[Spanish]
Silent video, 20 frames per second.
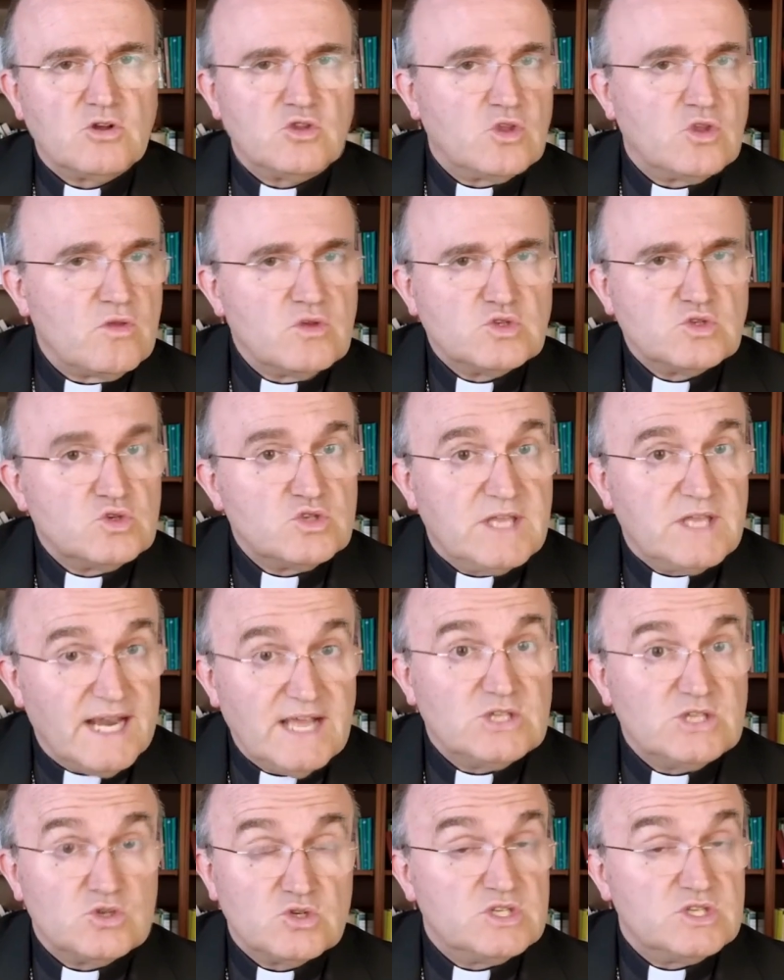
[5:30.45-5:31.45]
con todos sus
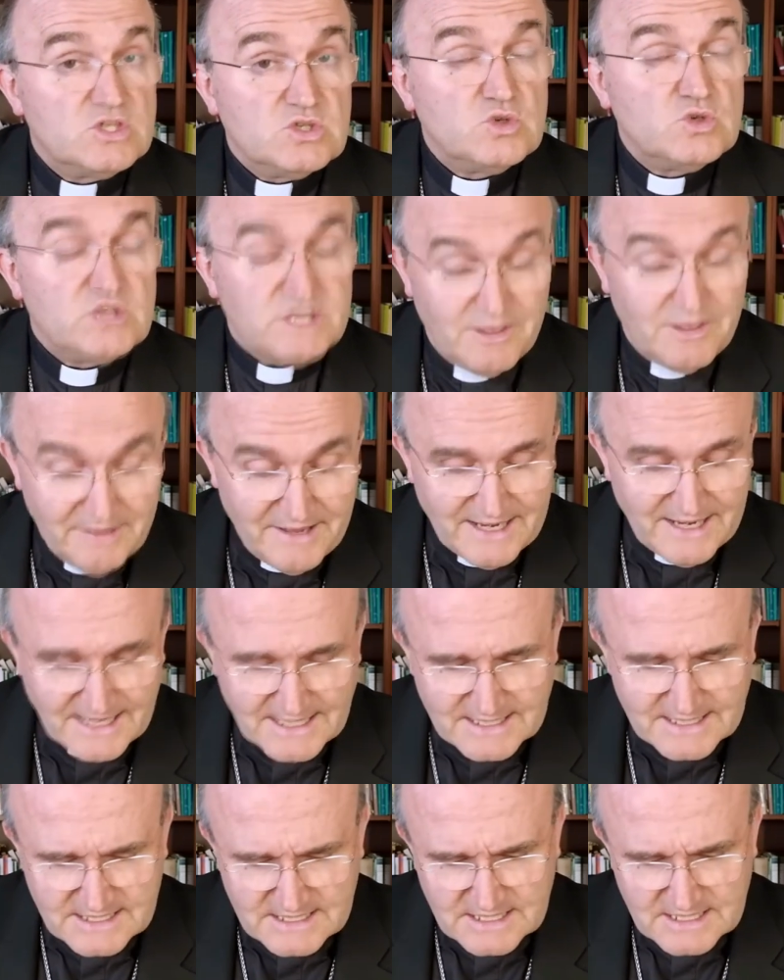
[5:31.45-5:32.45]
derechos y sus
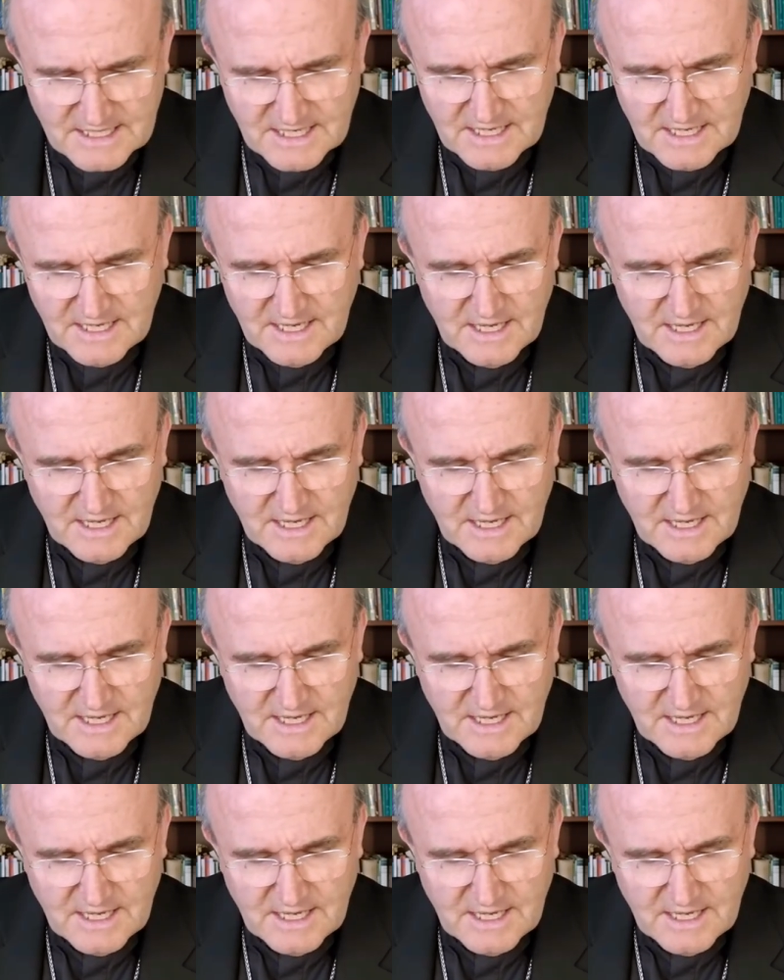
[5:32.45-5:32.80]
deberes,